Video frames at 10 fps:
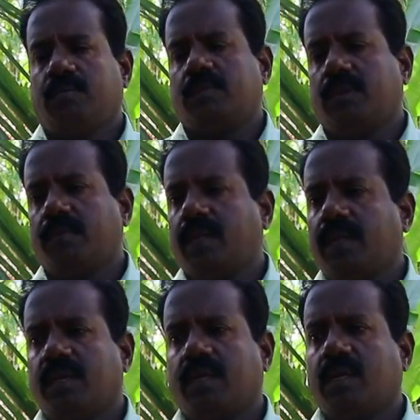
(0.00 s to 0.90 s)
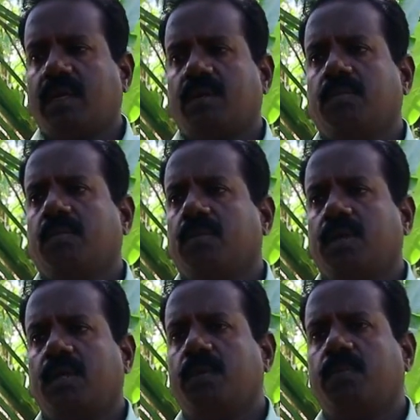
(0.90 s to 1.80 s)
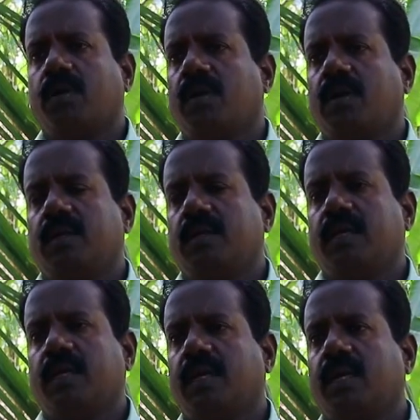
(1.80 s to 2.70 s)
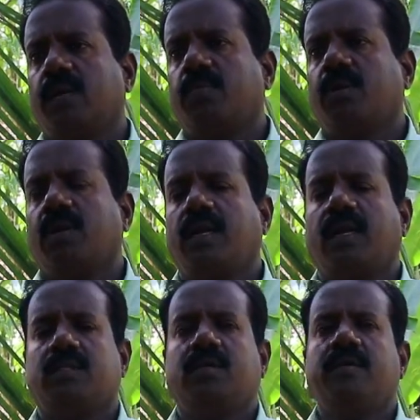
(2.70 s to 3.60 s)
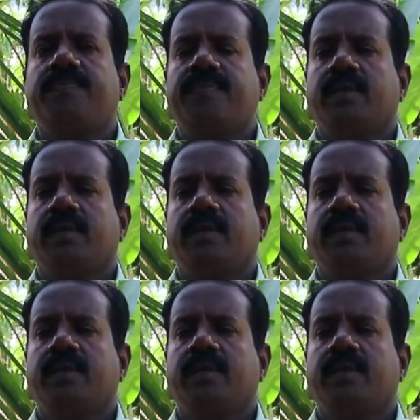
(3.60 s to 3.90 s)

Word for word: இந்த மாதிரி இருக்கிற இடுபொருட்கள் இயற்கை இடுபொருட்கள் எல்லாத்தையும்